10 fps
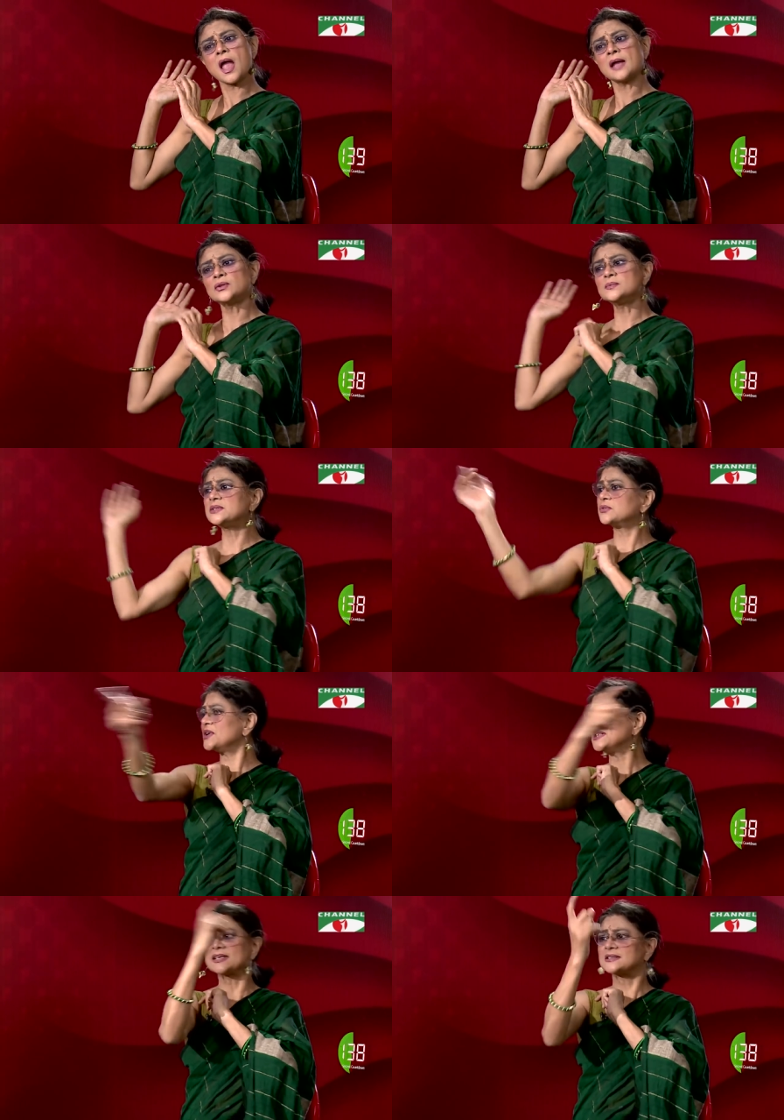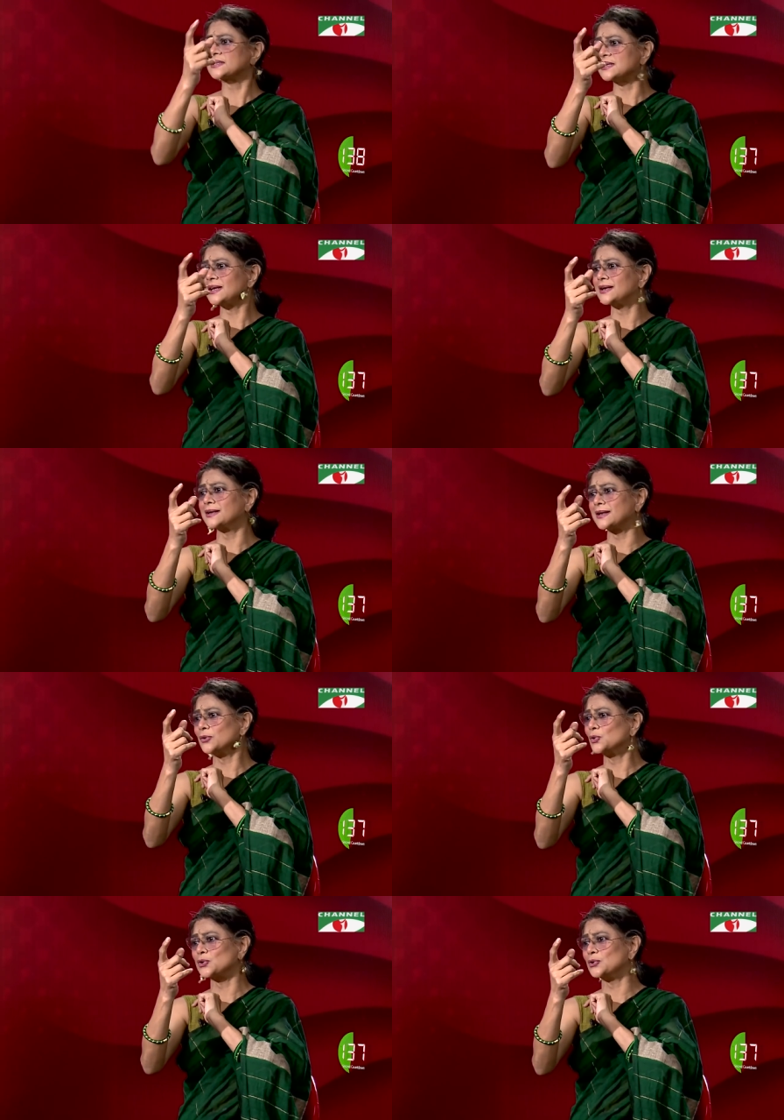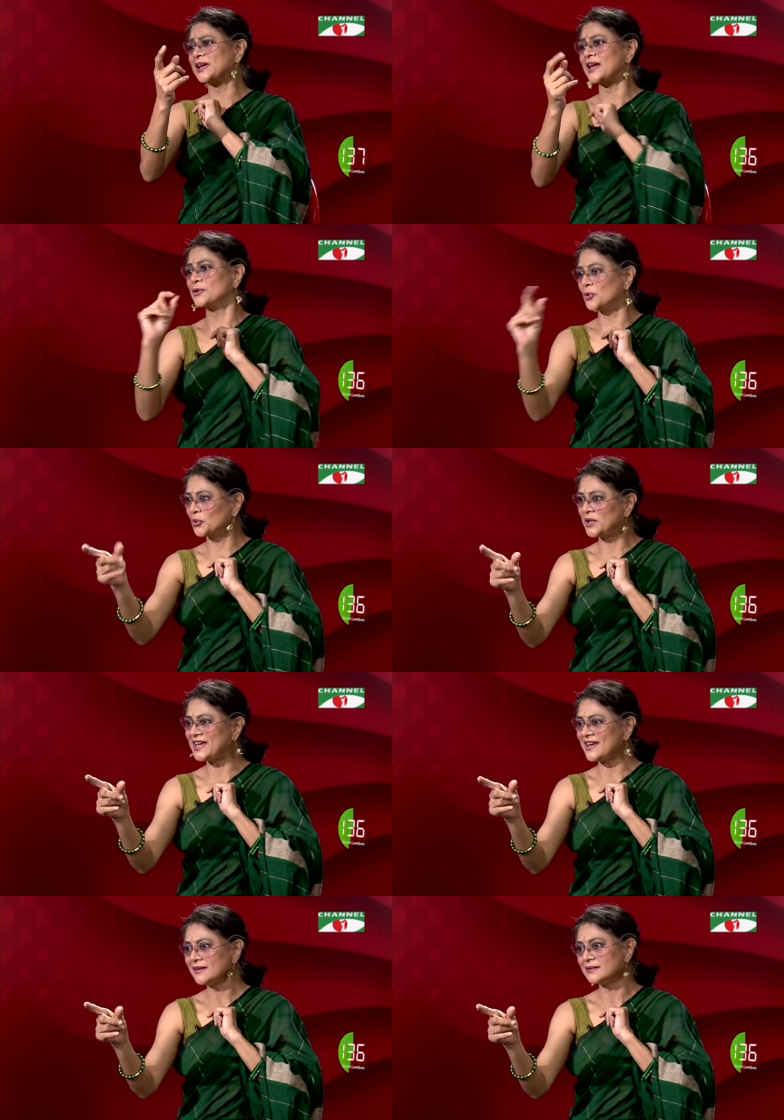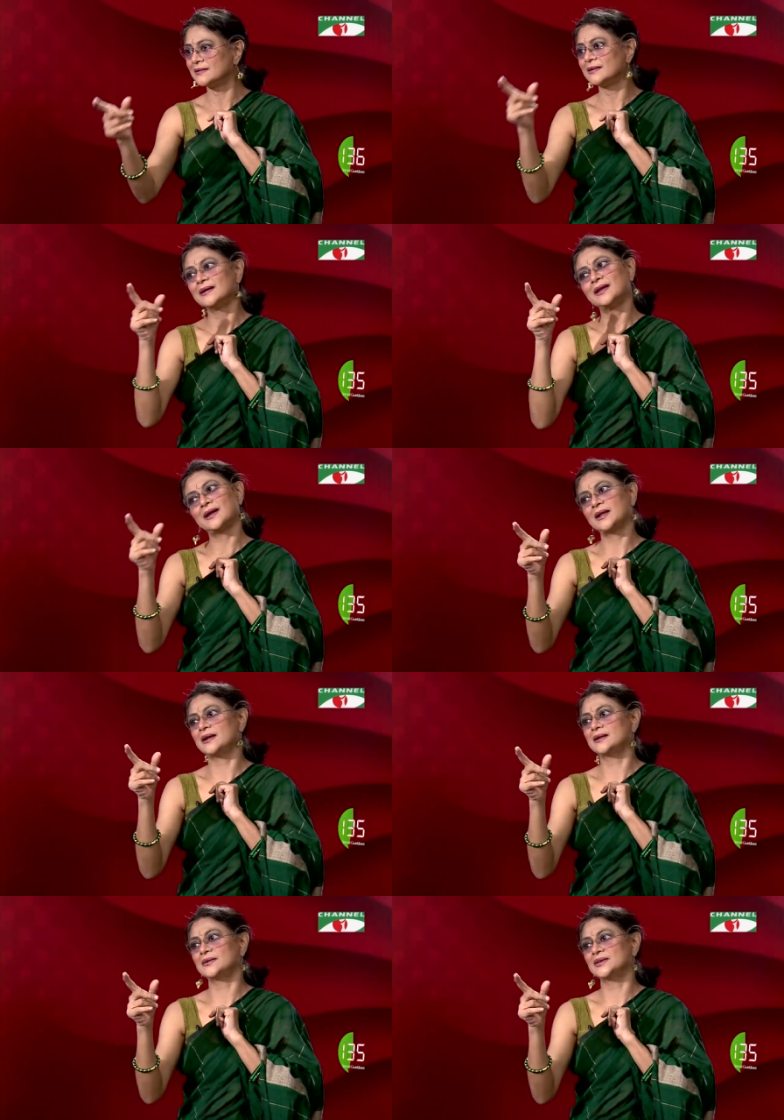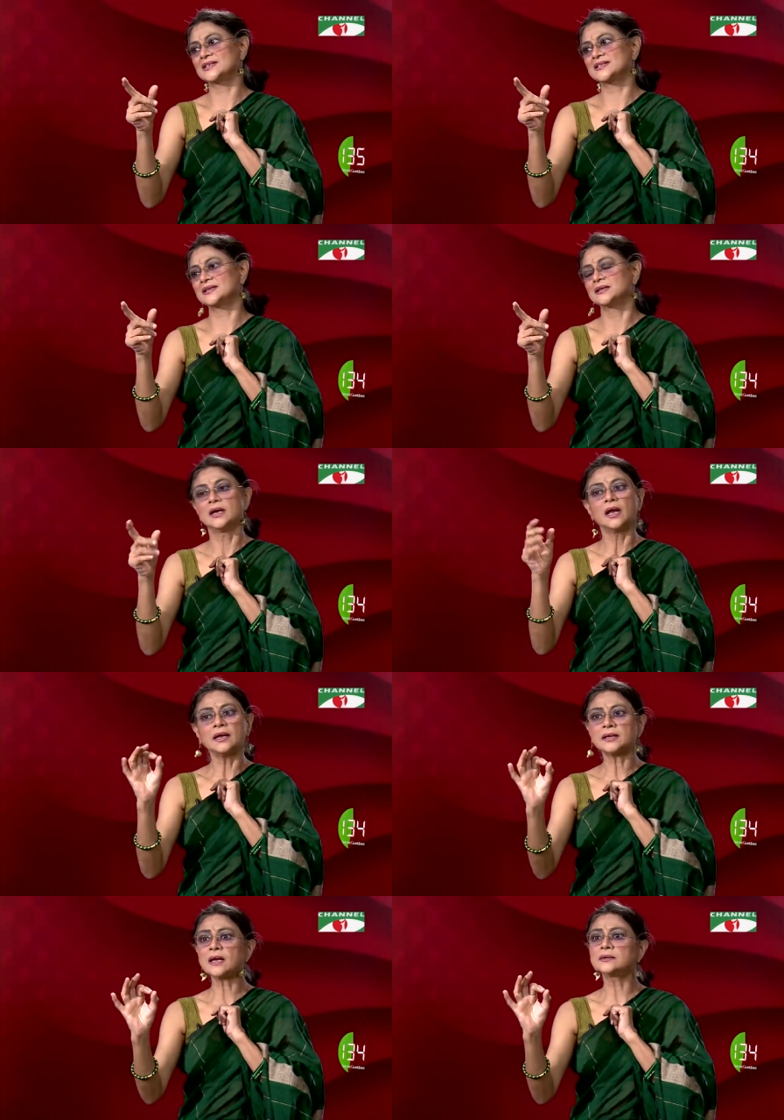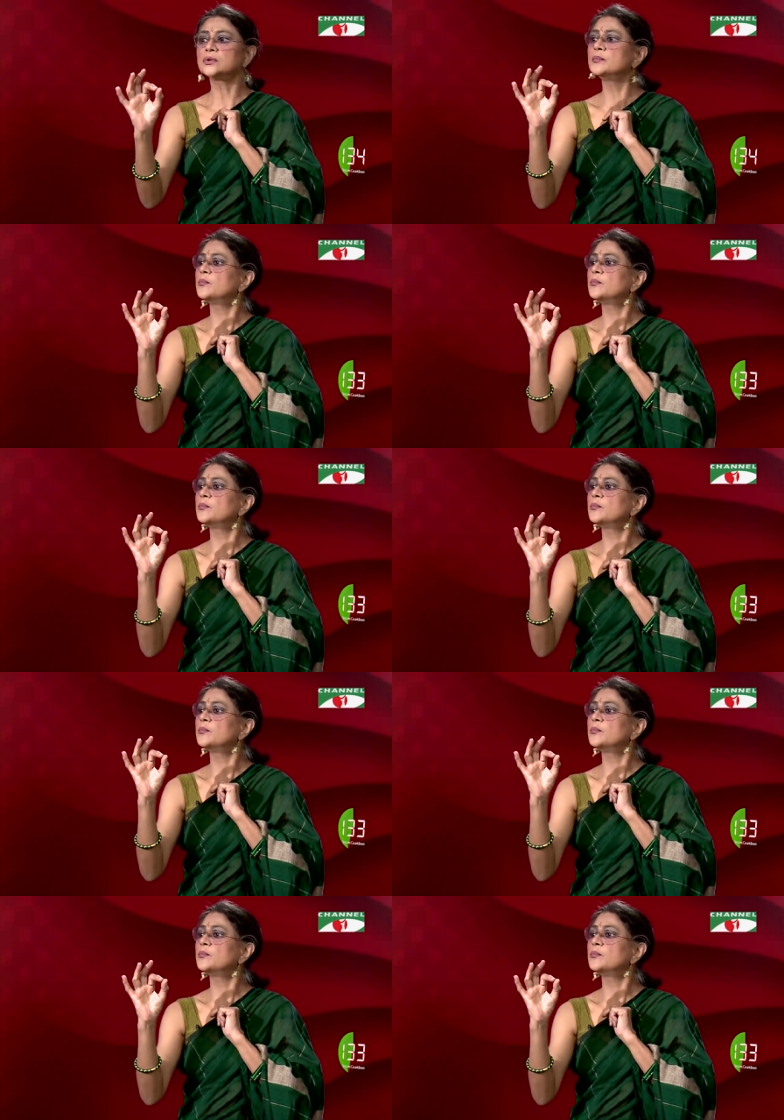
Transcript: একদম থ্রি সিক্সটি ডিগ্রি উল্টো দিকে ঘুরিয়ে এখানে আনা হয়েছে এটা একদম